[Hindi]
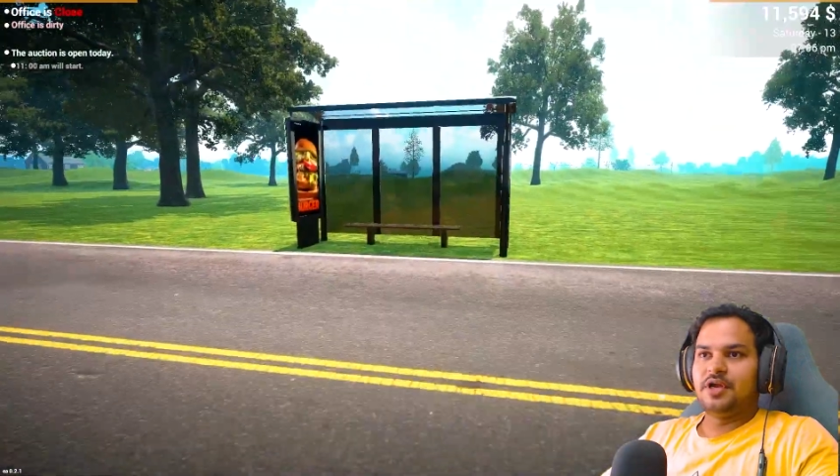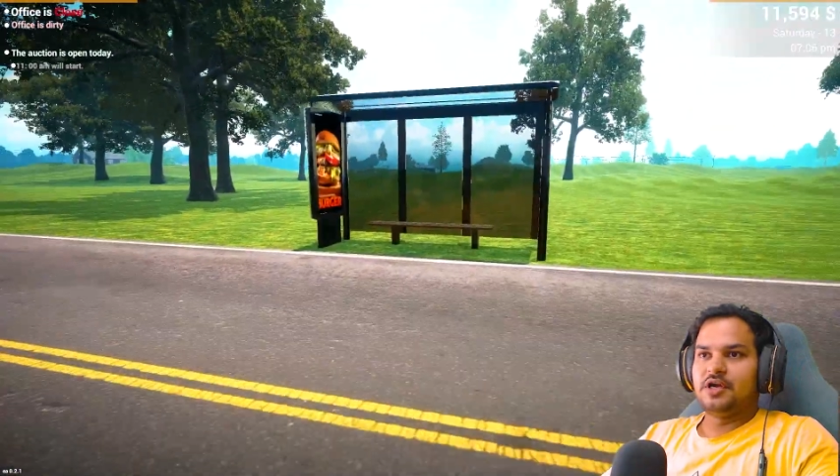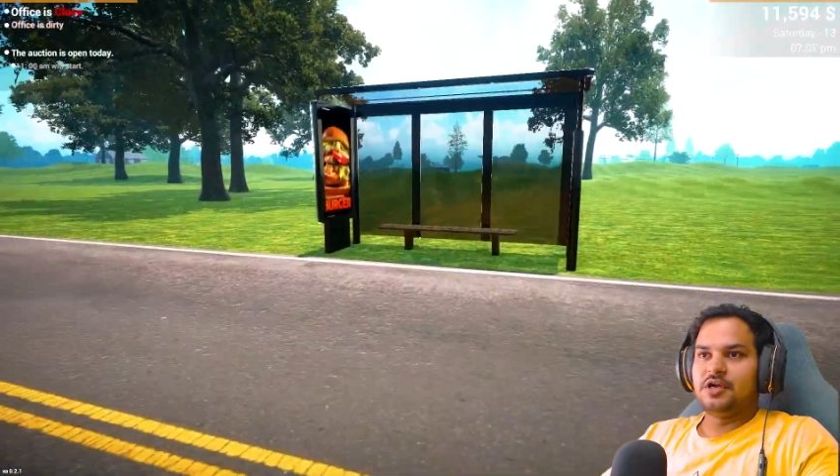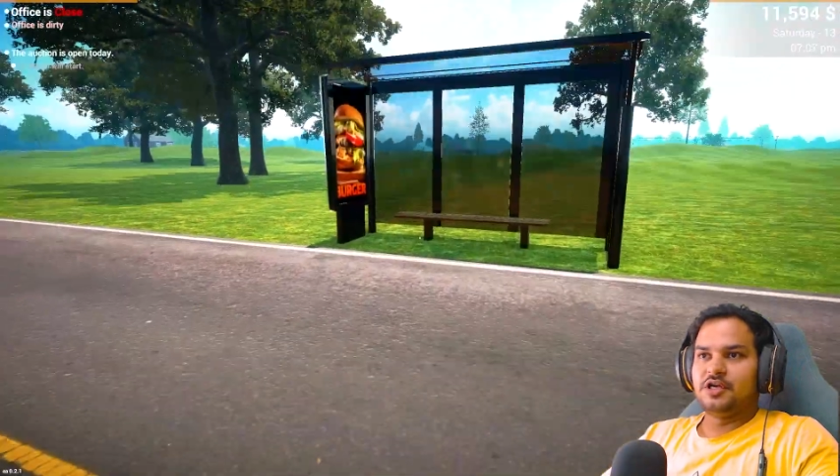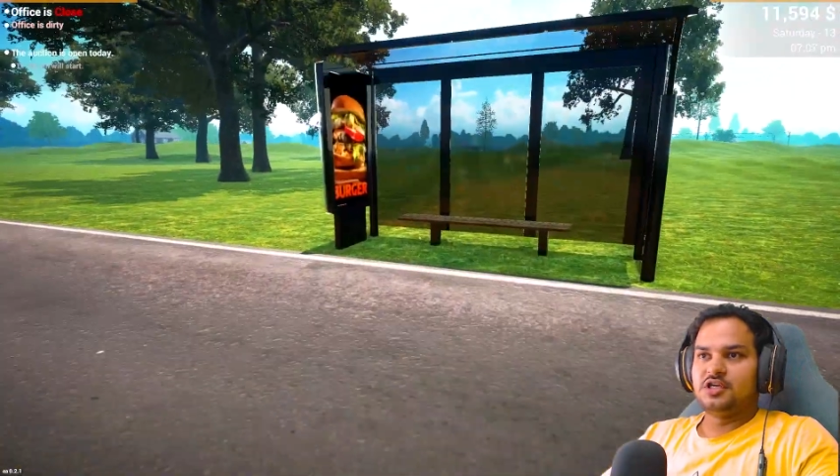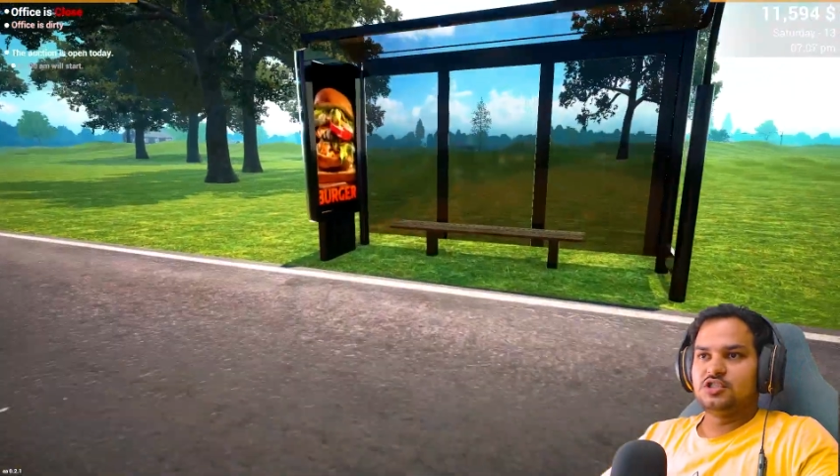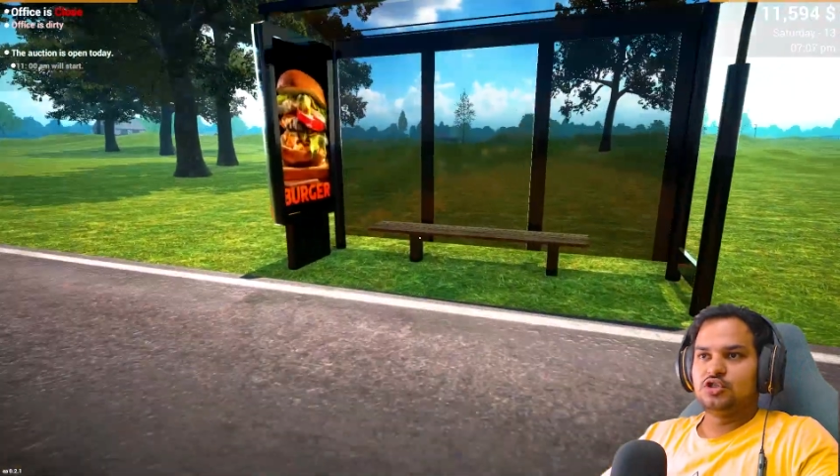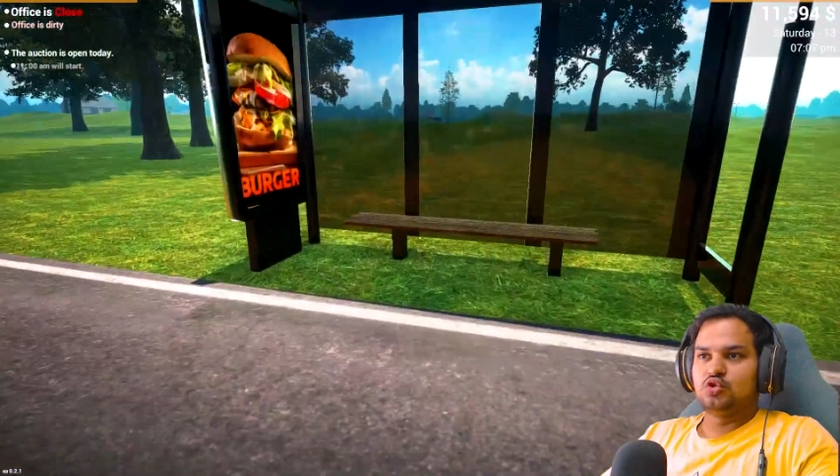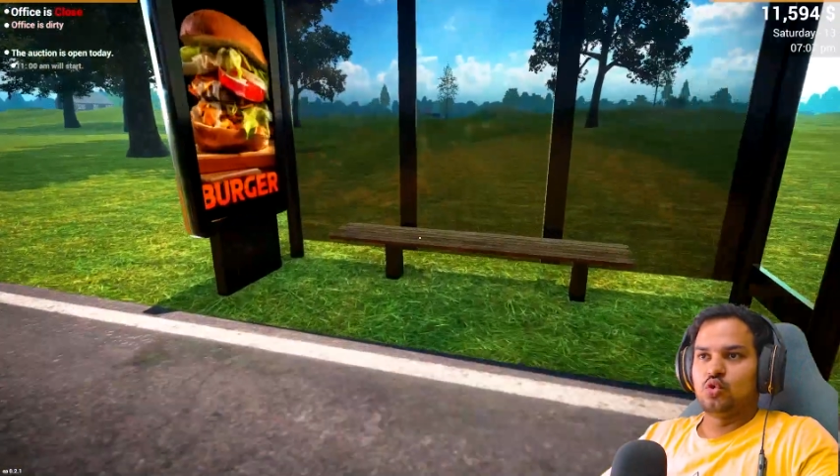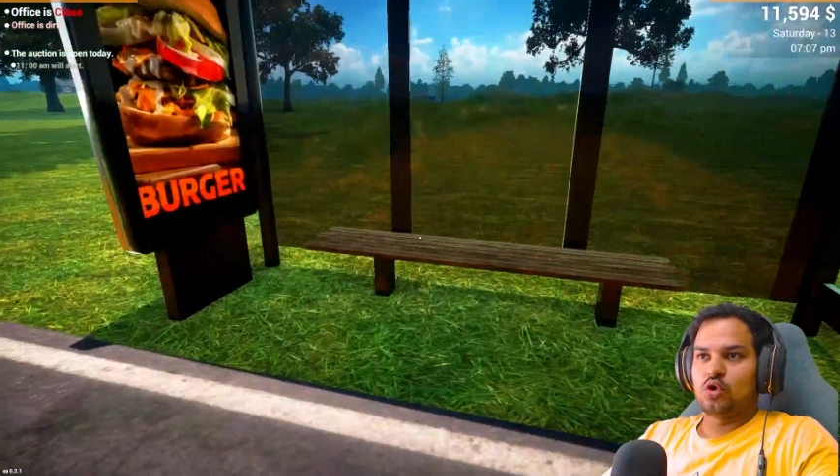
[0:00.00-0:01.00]
कंटेनर
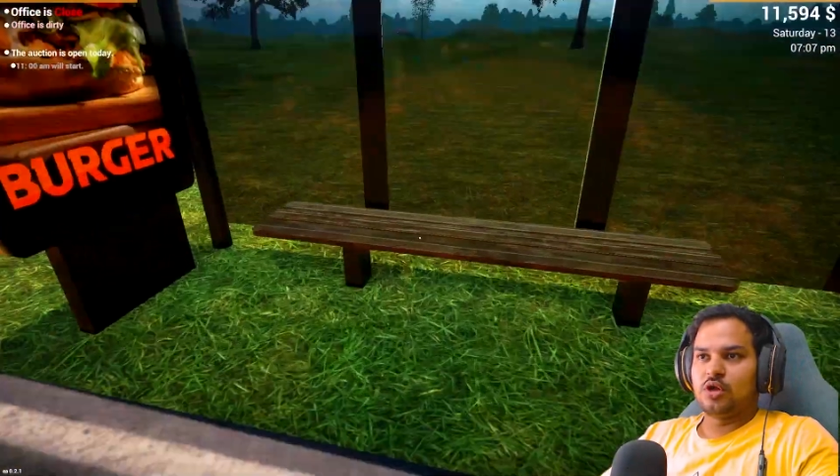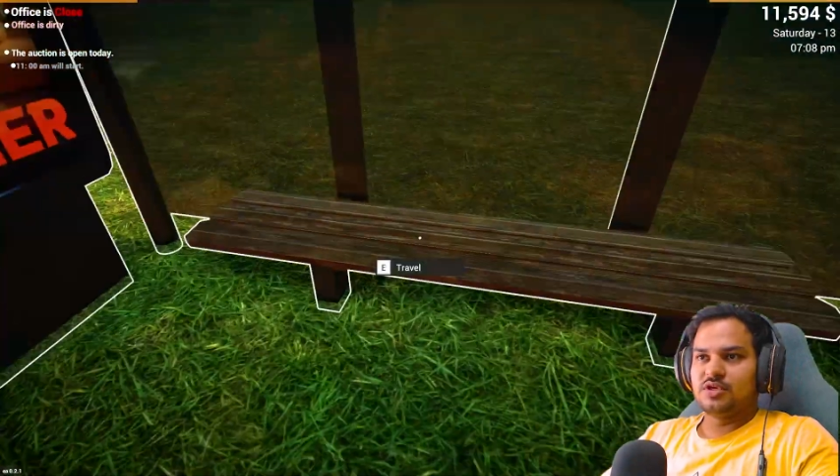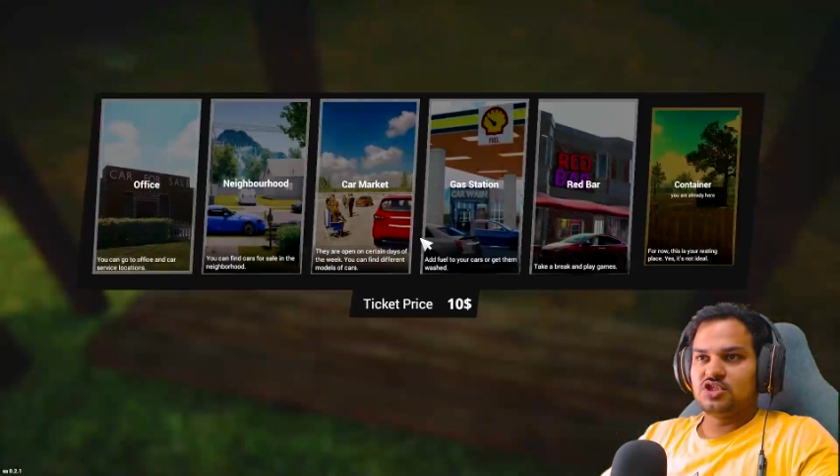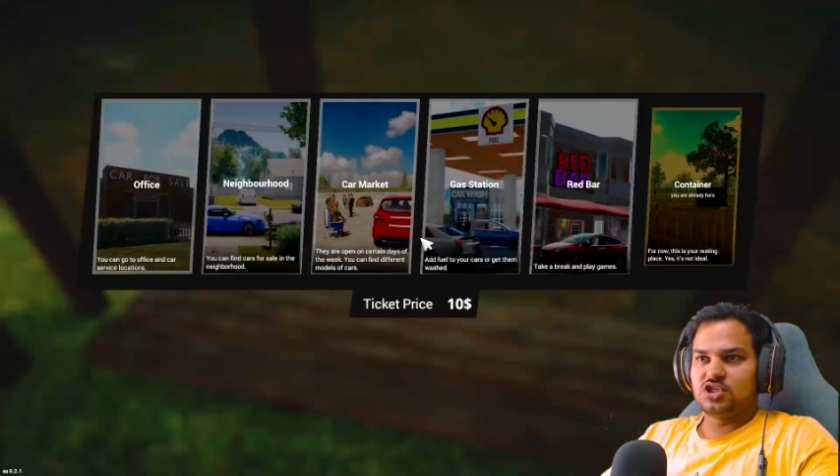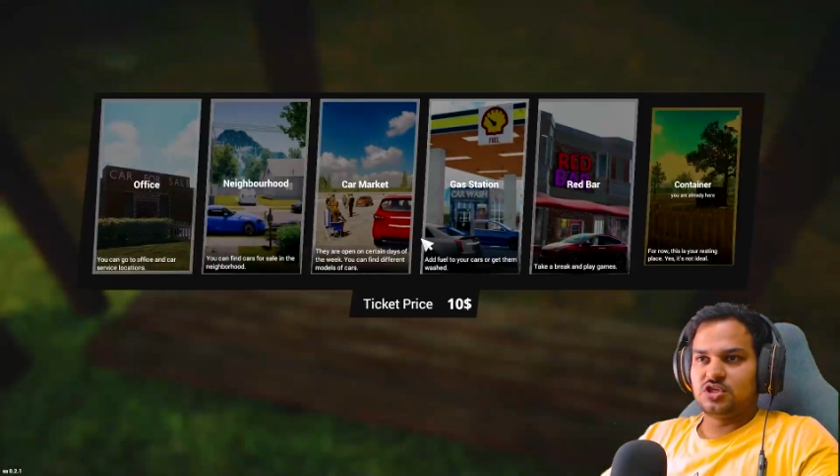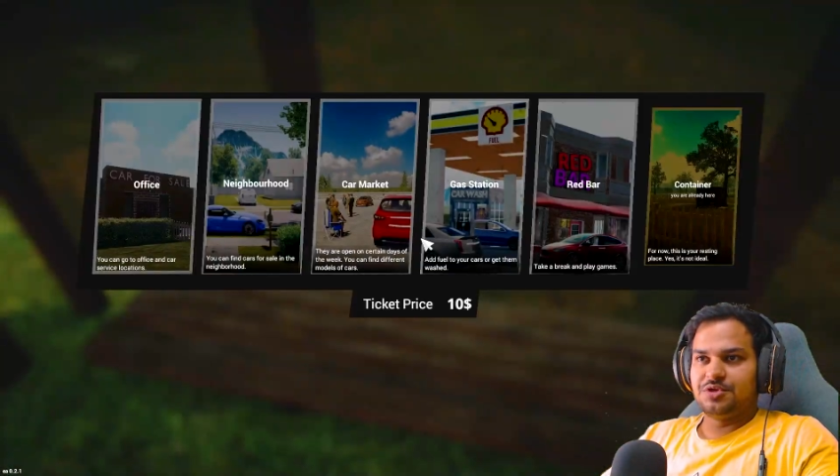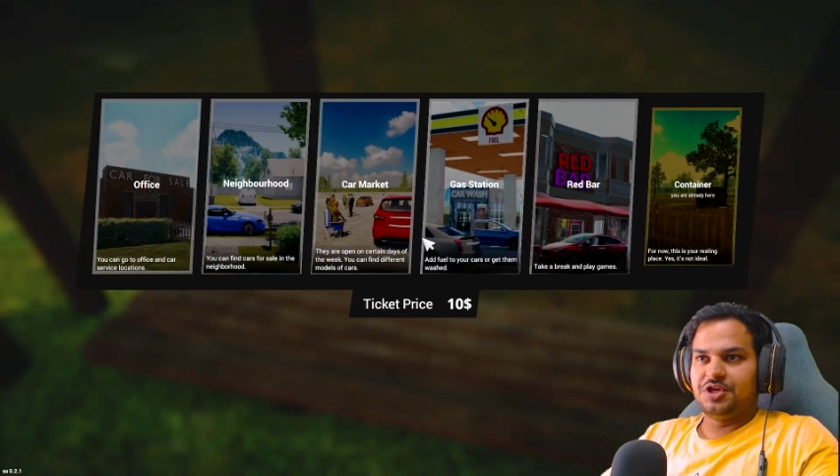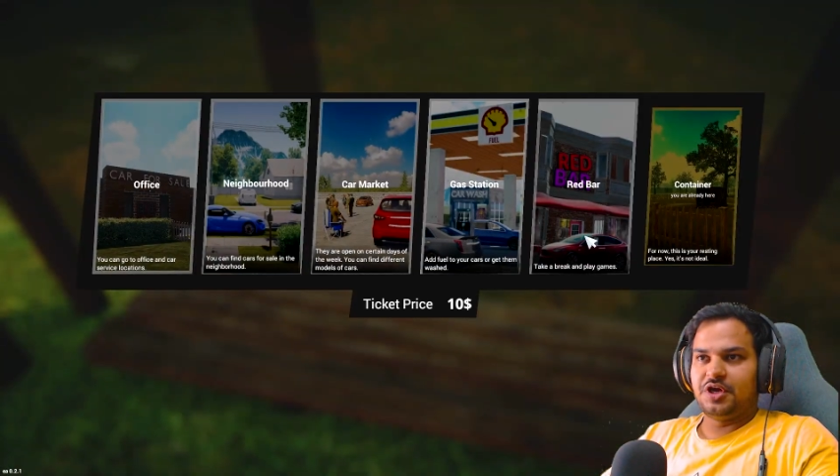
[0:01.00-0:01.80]
से सो के बस जस्ट अभी